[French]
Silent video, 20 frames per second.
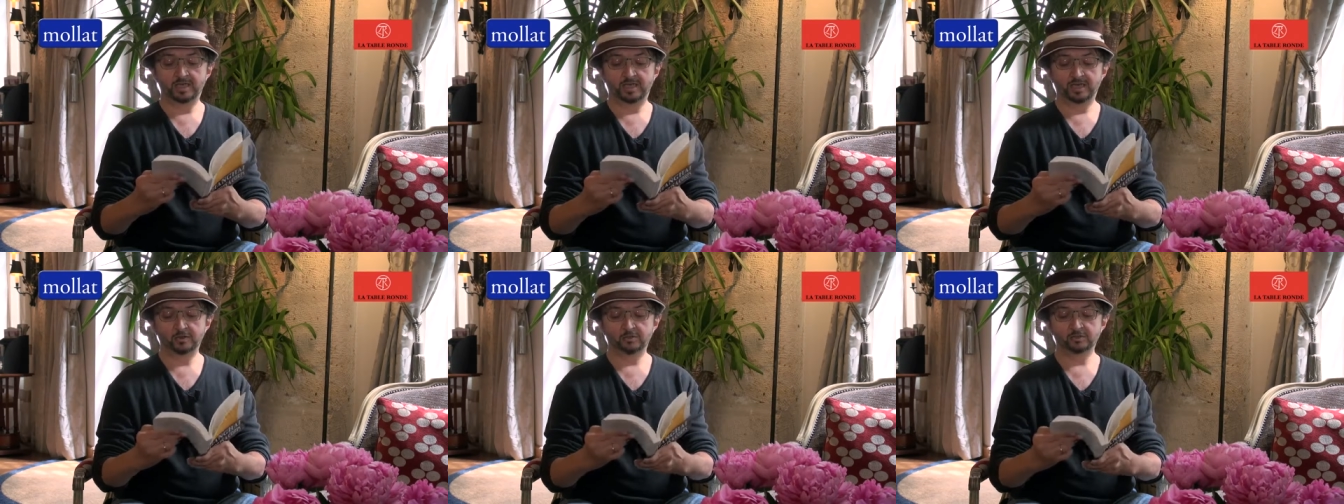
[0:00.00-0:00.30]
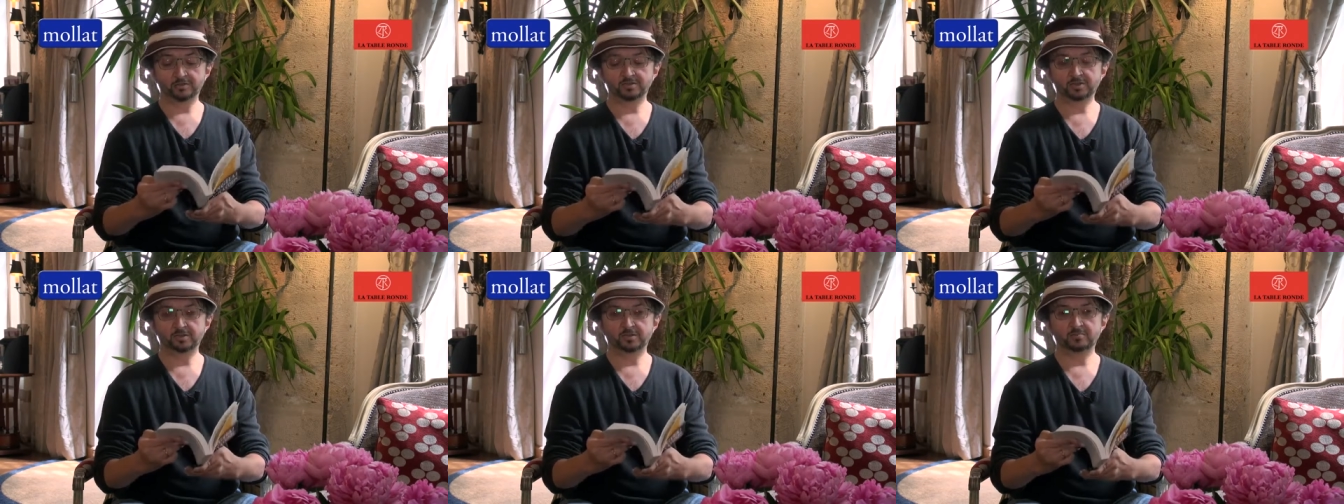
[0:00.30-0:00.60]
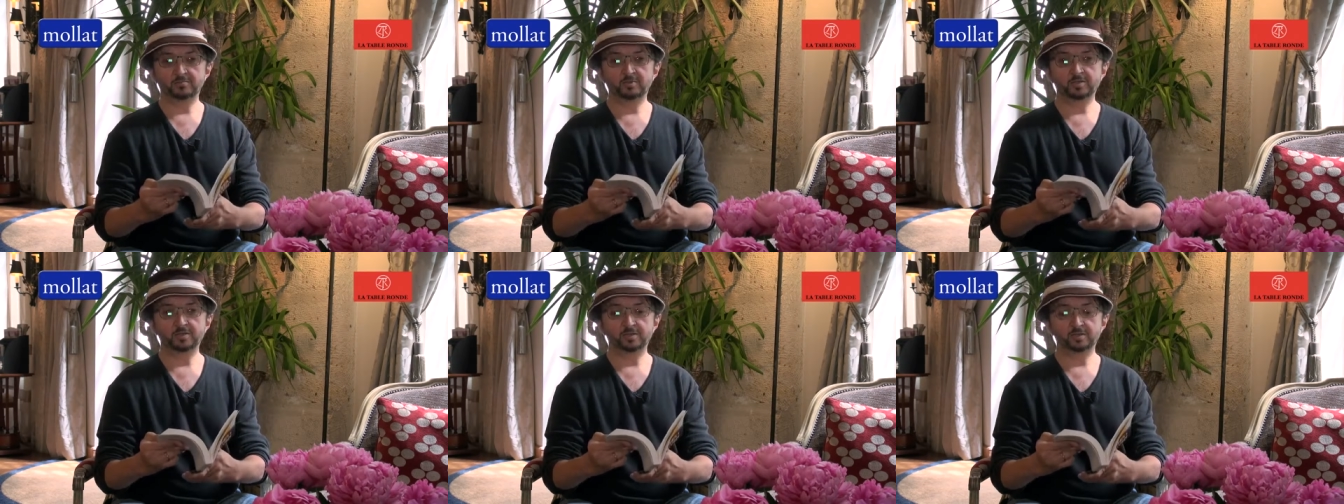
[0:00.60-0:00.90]
un
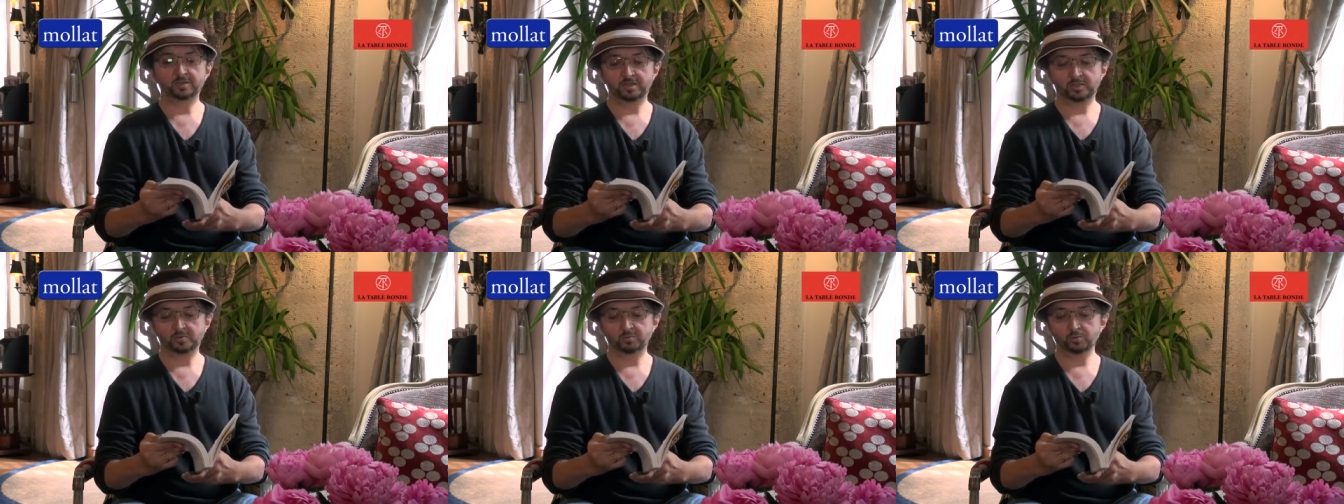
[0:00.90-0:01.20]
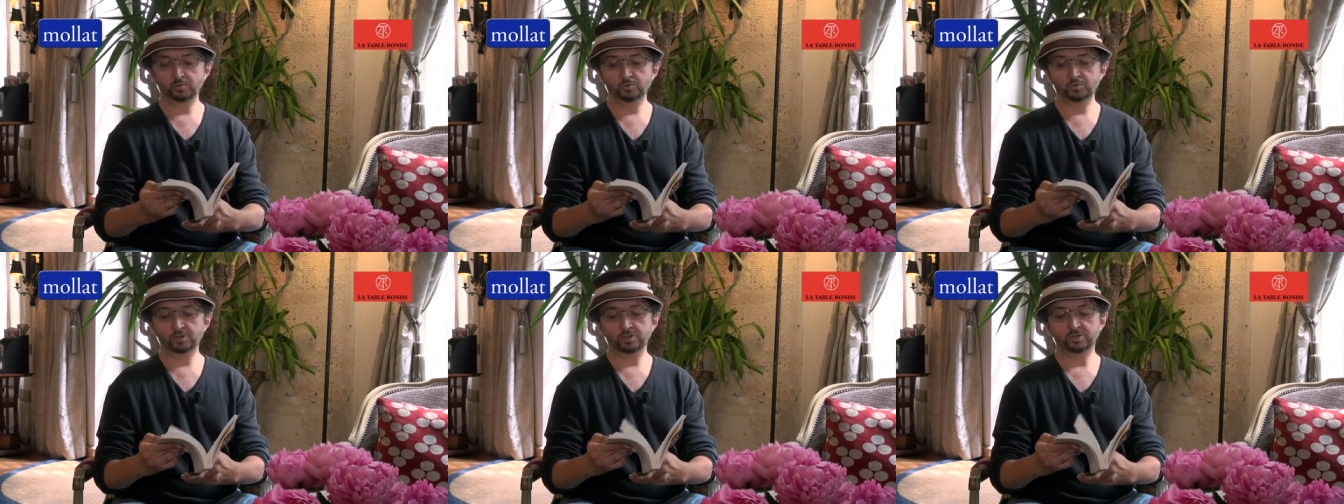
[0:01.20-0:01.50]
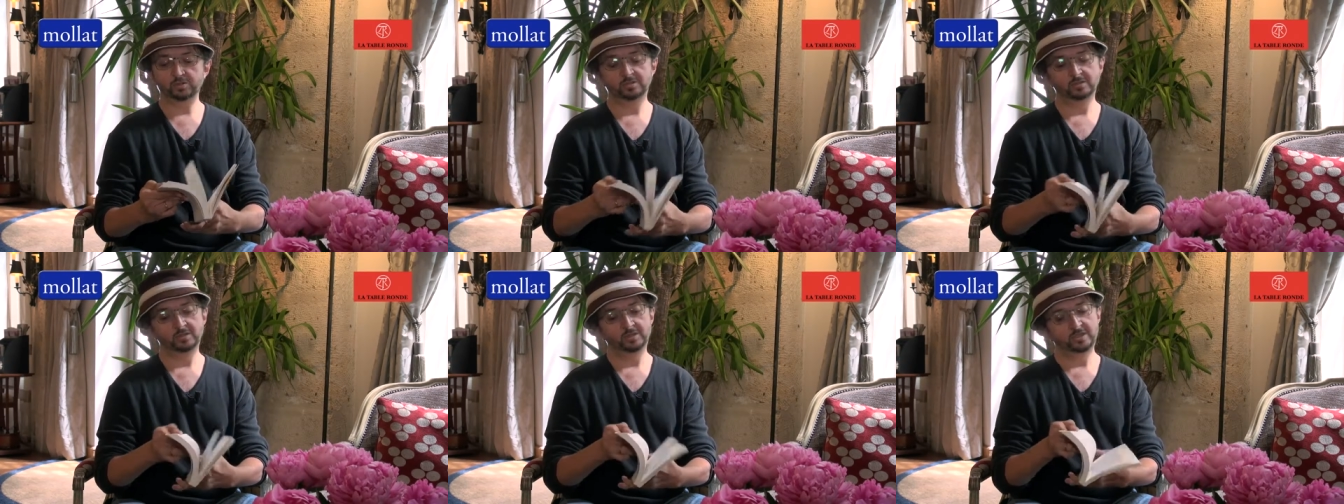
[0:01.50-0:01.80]
ensemble qui
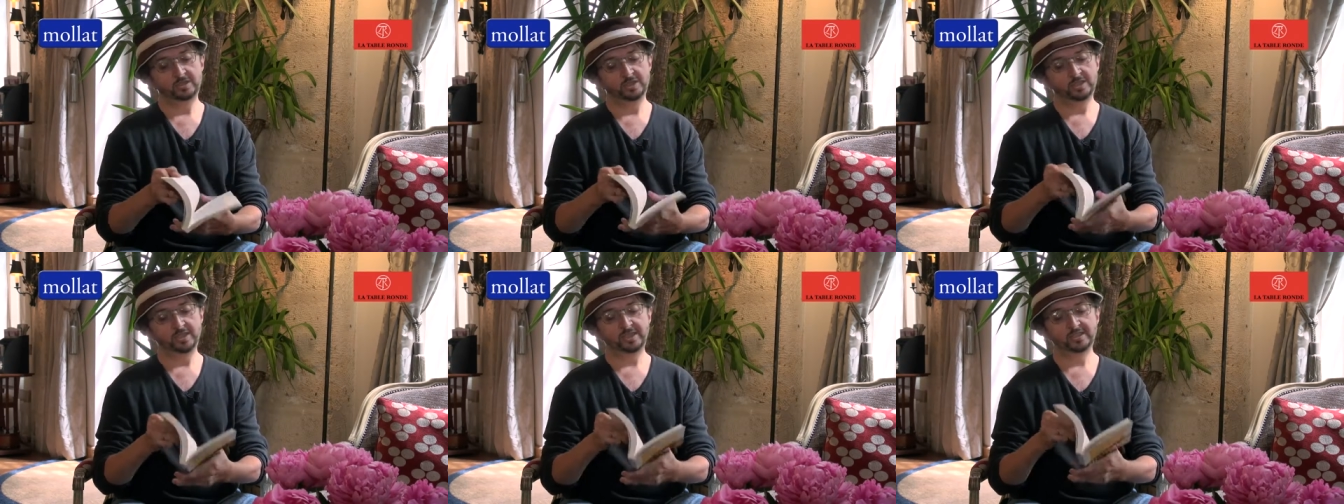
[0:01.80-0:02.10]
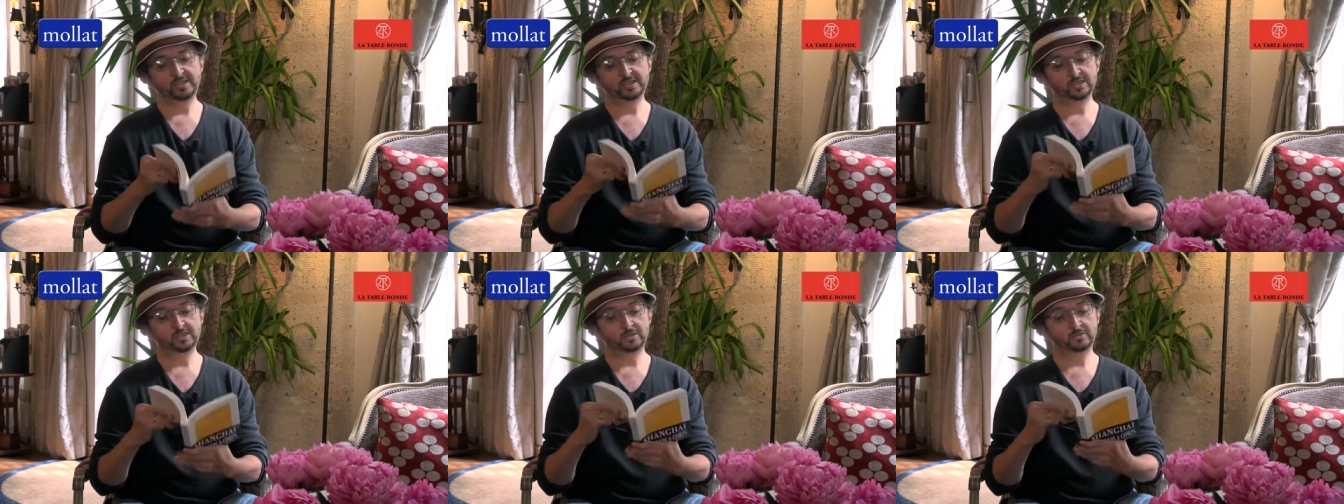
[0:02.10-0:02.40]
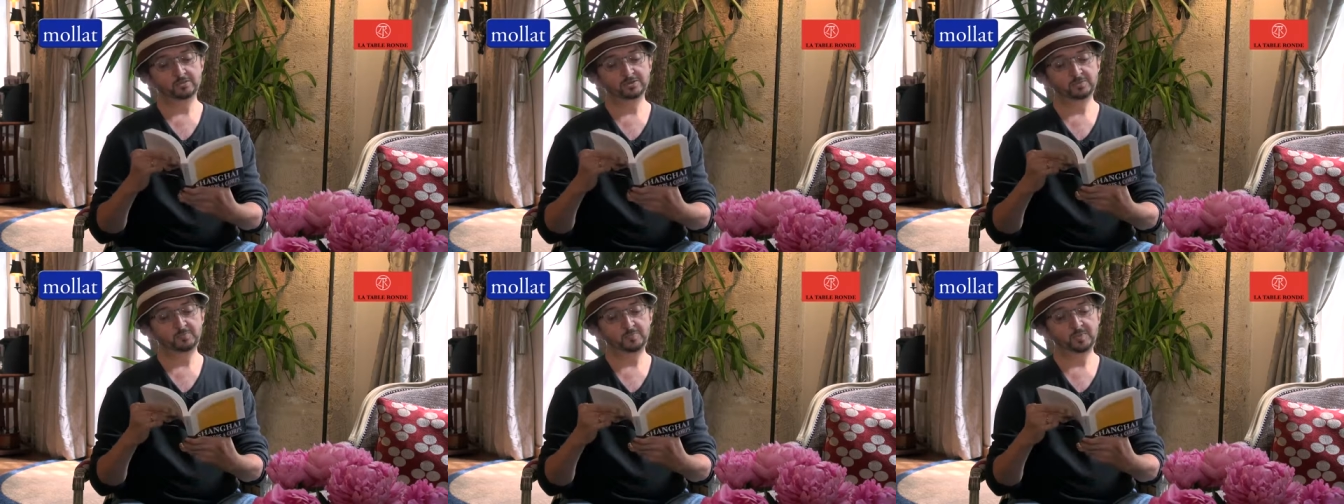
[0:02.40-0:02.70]
bouge et qui
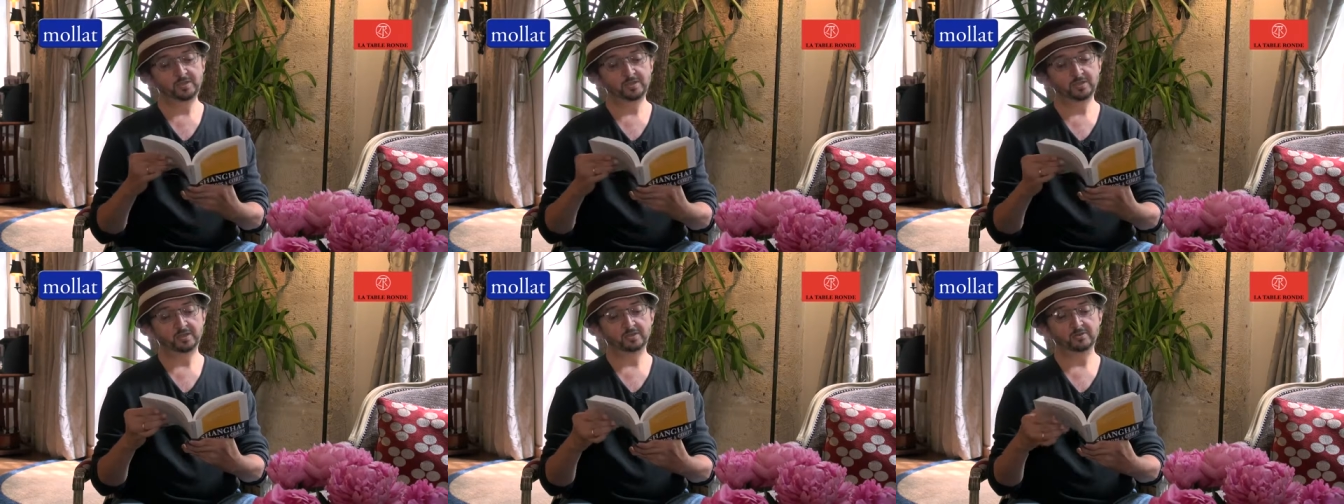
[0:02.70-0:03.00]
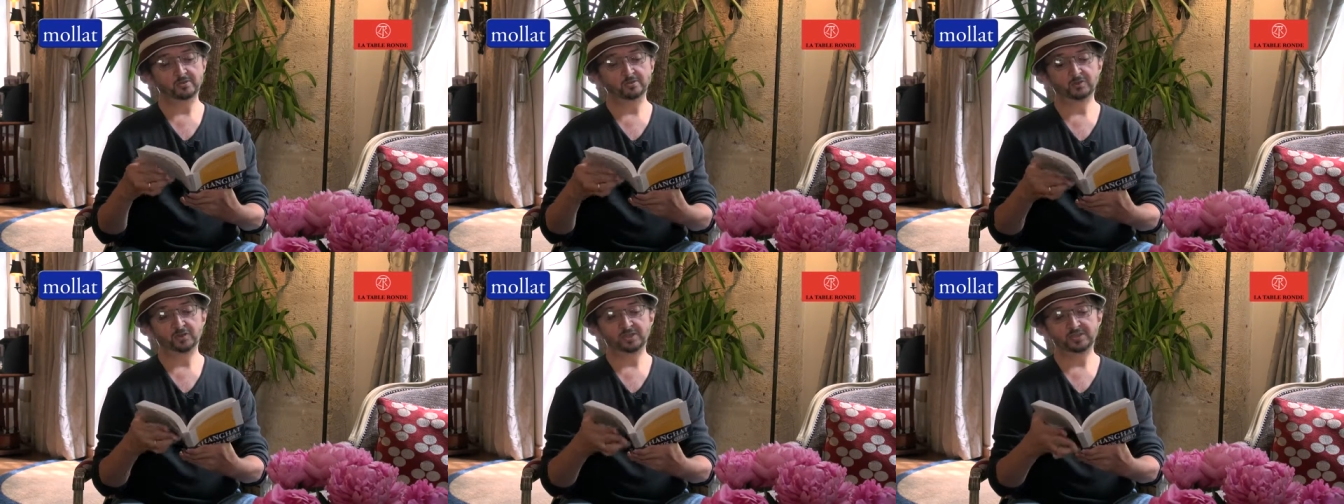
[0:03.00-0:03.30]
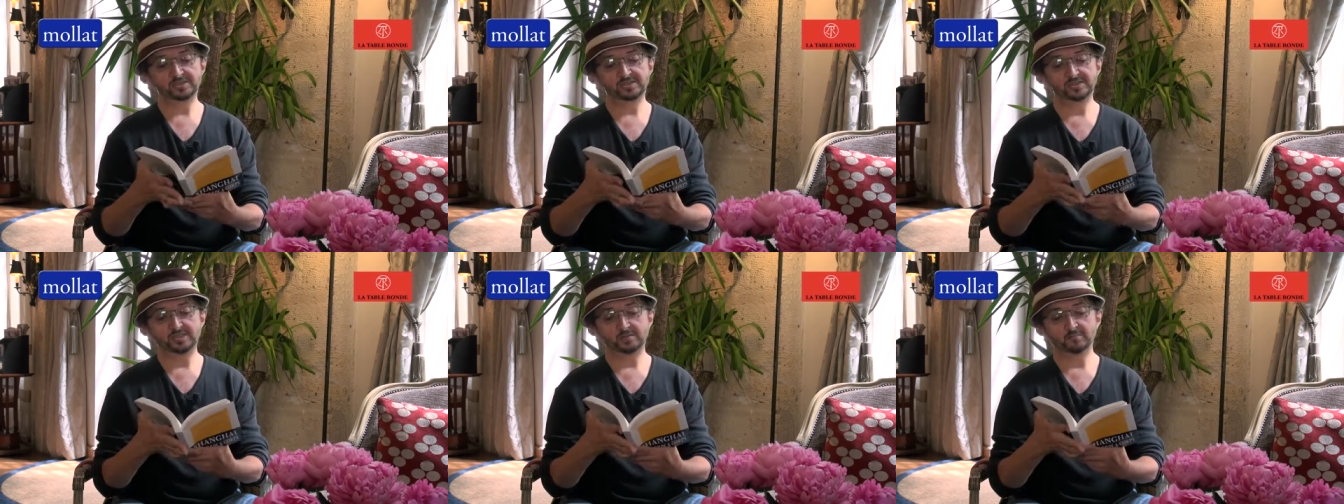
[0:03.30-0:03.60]
transpire devant
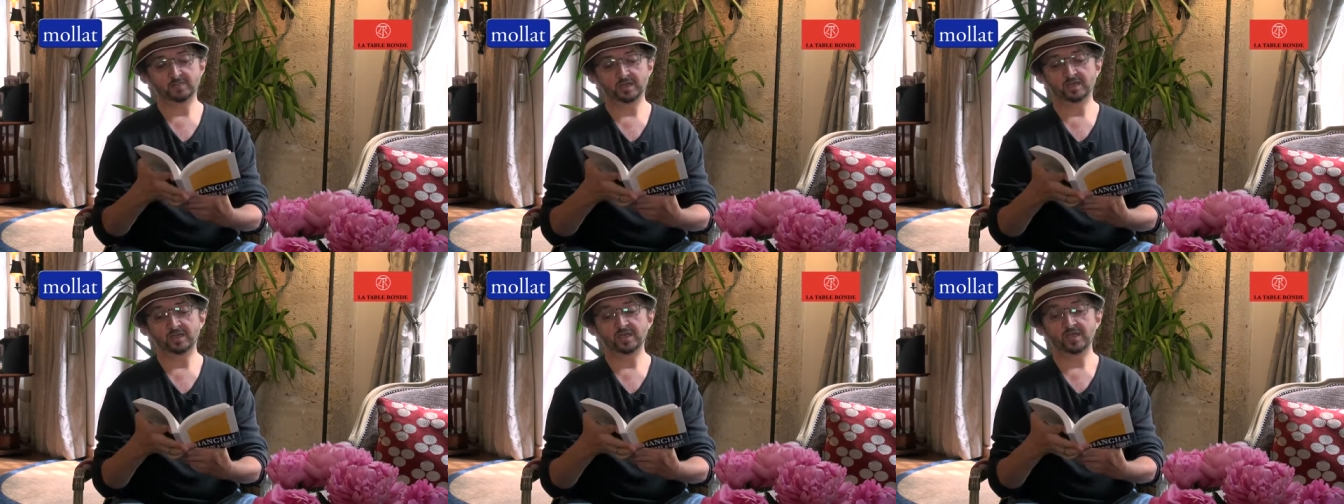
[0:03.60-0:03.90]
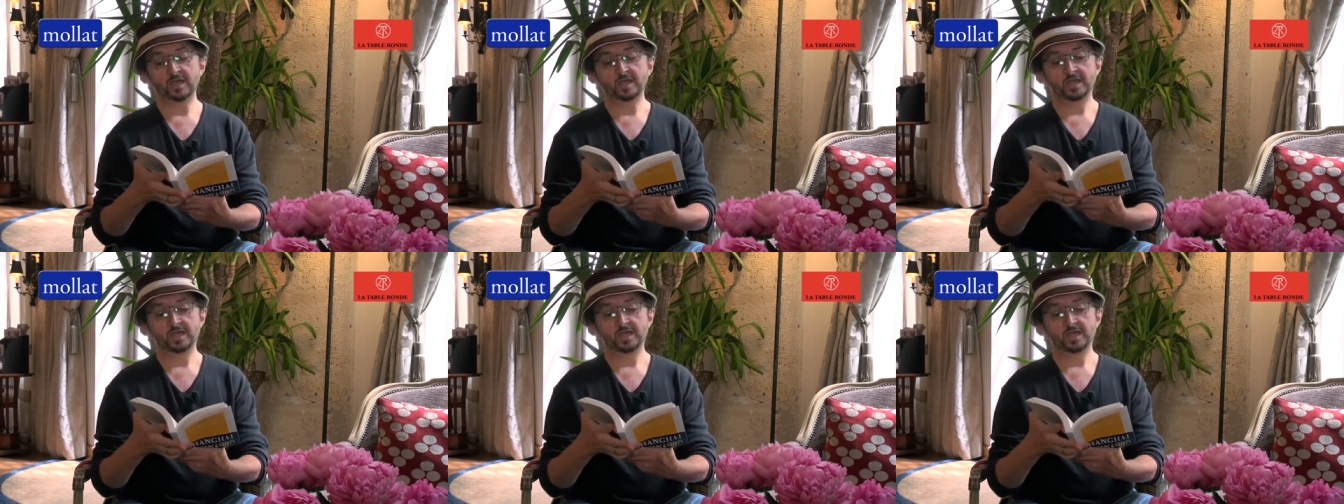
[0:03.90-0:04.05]
les cinémas,